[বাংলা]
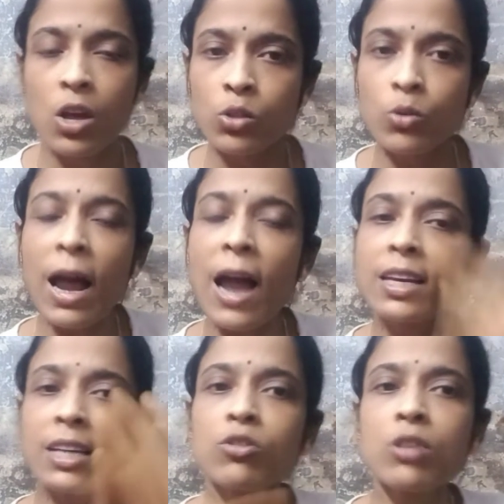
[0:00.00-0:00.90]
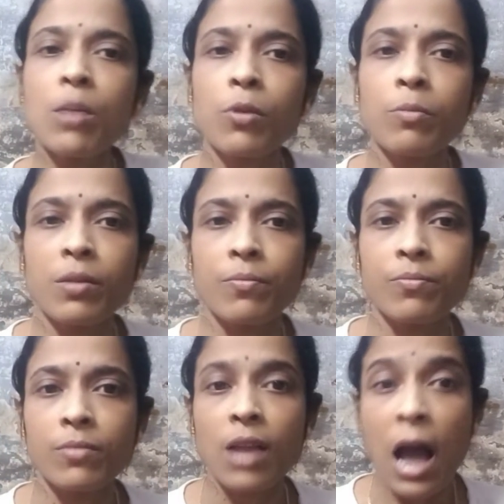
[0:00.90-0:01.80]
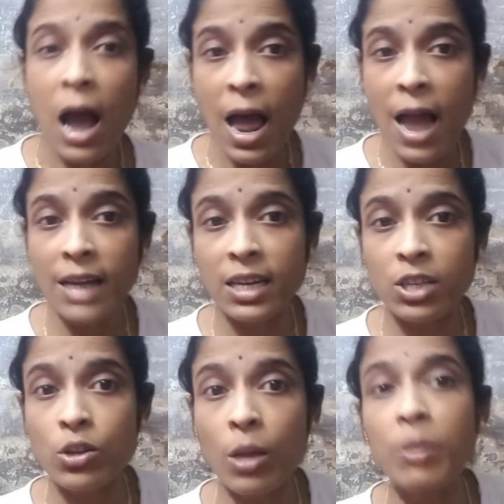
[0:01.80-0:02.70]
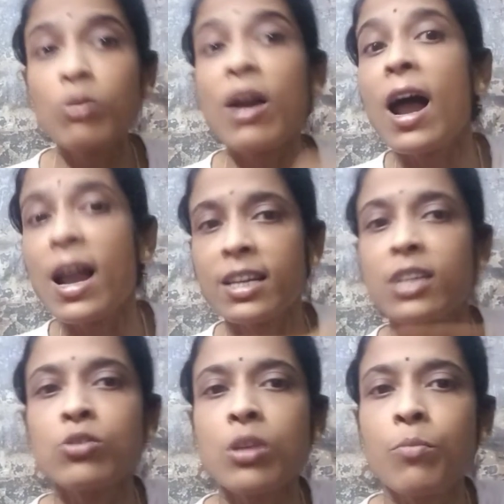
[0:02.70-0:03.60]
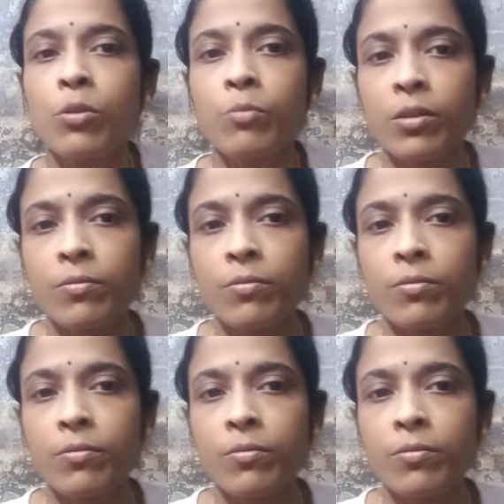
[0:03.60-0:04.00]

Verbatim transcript: তুই আর একটা কিছু নিয়ে পড়বি আর একটা কিছু যাবে তুই আর একটা কিছু নিয়ে পড়বি